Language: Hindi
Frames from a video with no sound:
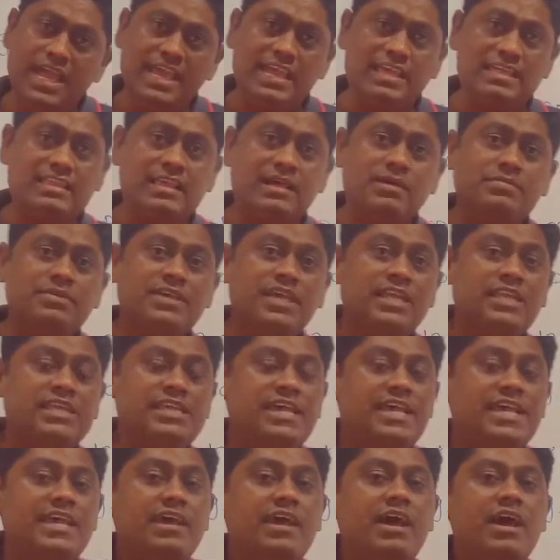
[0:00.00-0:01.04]
एग्ज़ाम के
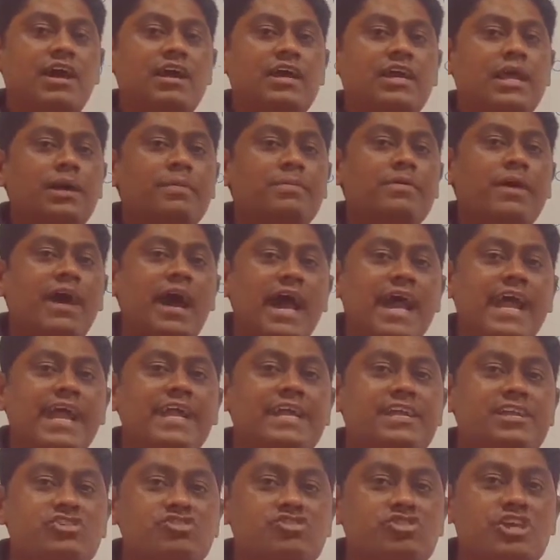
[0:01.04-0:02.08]
लिए है अगर आप आई
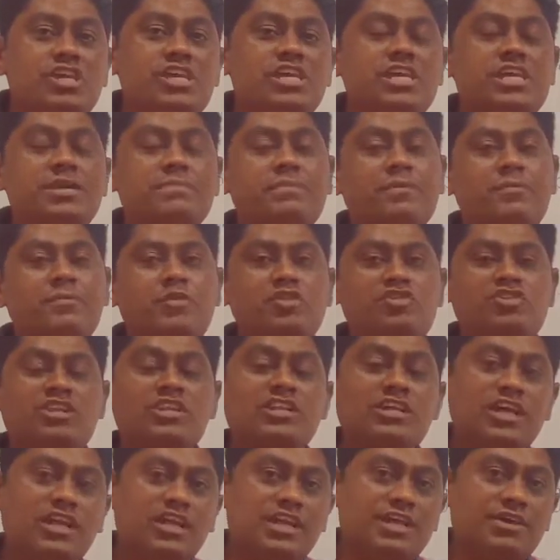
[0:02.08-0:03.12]
आई e की
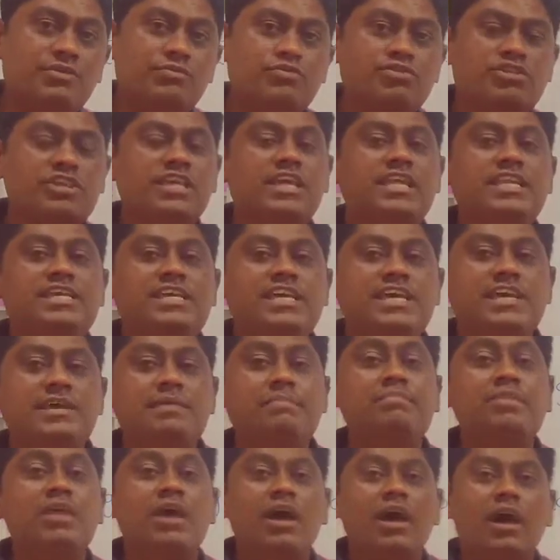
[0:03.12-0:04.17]
प्रिपरेशन कर रहे हैं उसके लिए
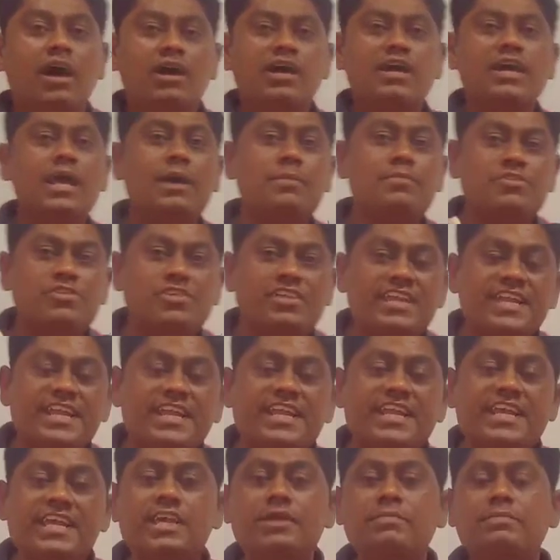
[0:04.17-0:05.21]
है अगर आप सी
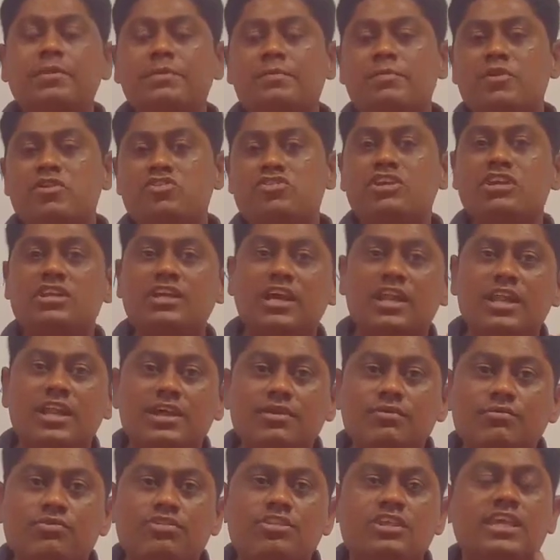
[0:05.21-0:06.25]
e की प्रिपरेशन कर
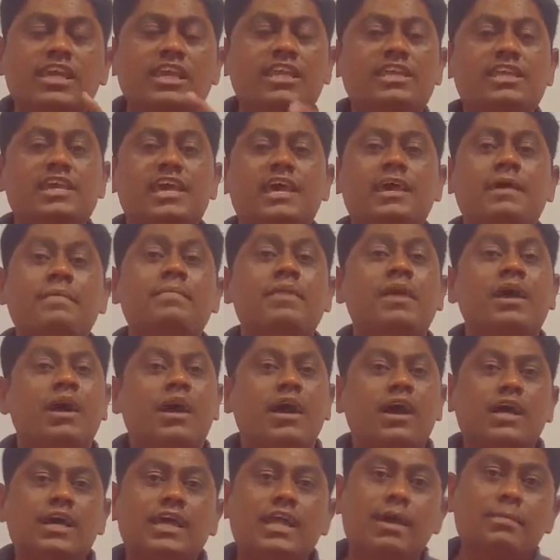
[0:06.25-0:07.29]
रहे हैं उसके लिए है
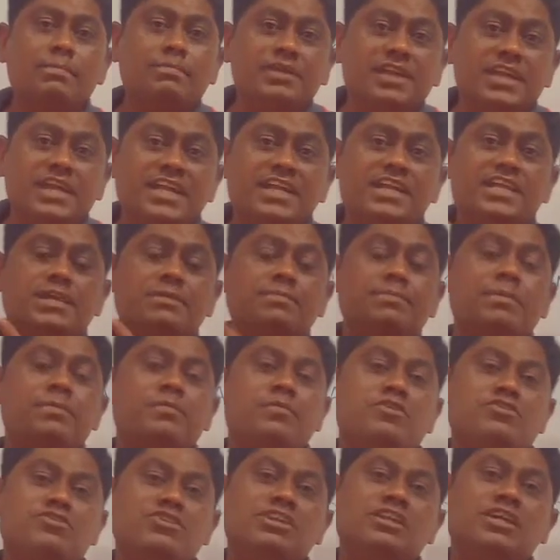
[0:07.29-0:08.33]
अगर आप नीट की
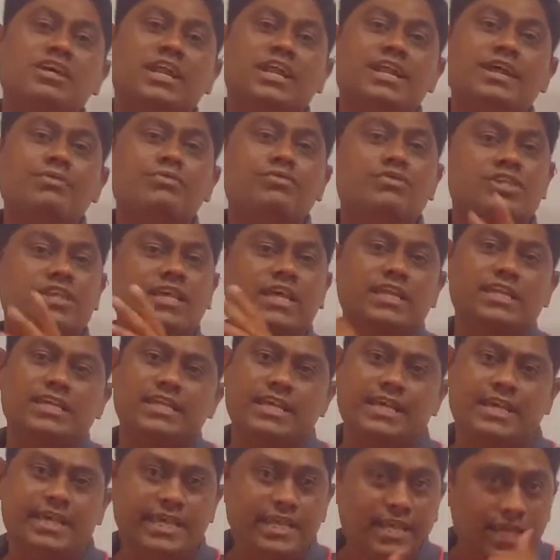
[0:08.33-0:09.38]
प्रिपरेशन कर रहे हैं उसके
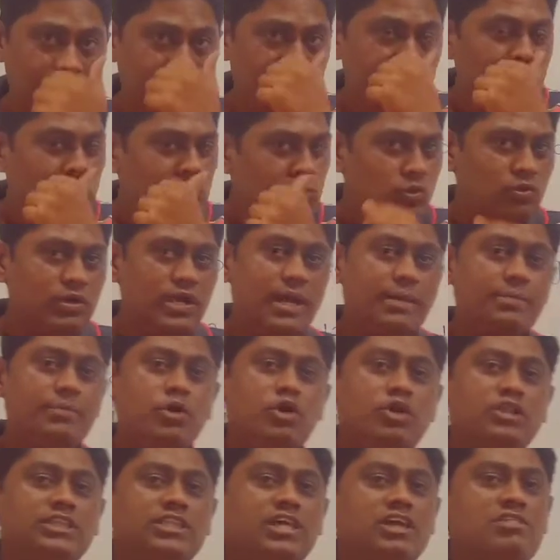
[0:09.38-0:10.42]
लिए है ना थोड़ा
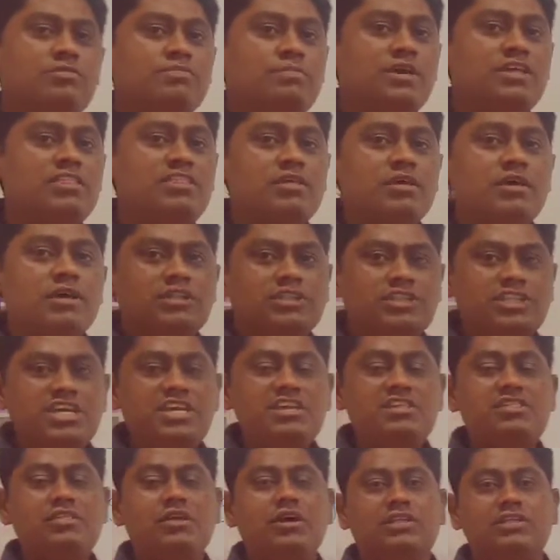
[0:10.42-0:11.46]
बहुत दस बस
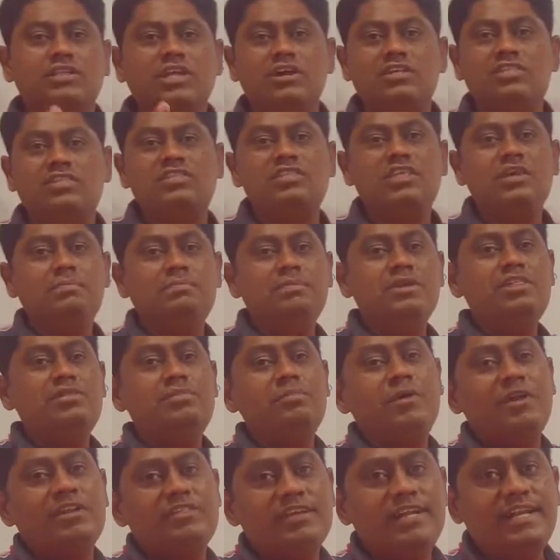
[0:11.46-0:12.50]
बीस दस से बीस
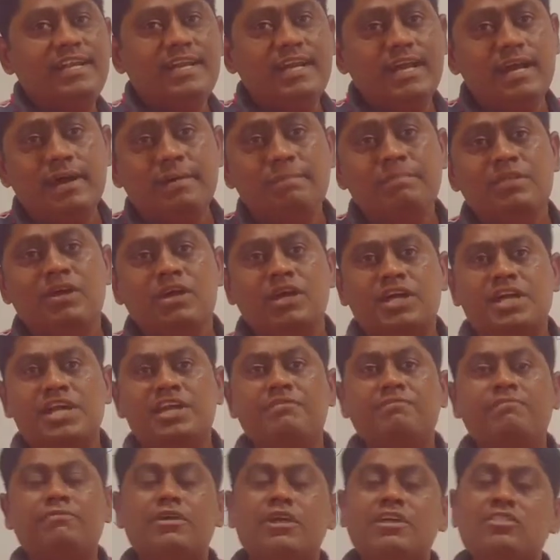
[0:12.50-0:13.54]
परसेंट का
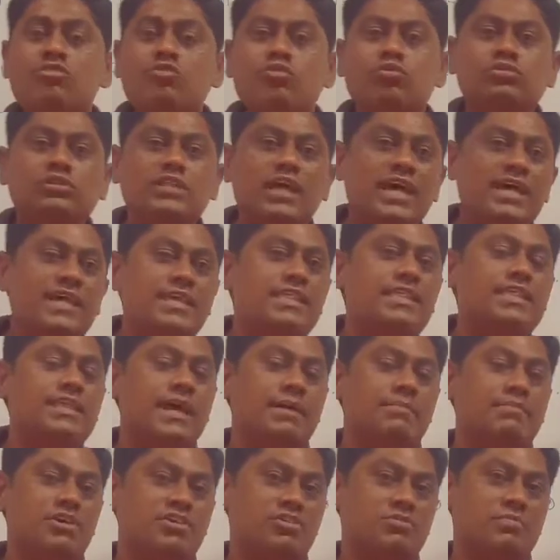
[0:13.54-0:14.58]
डिफरेंस होता है
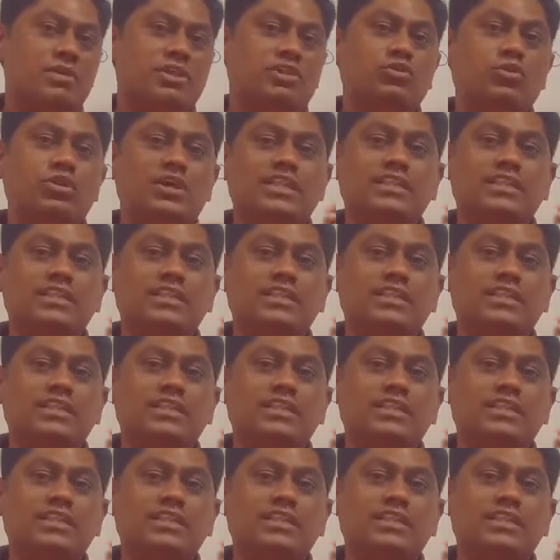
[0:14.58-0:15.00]
सिलेबस में तो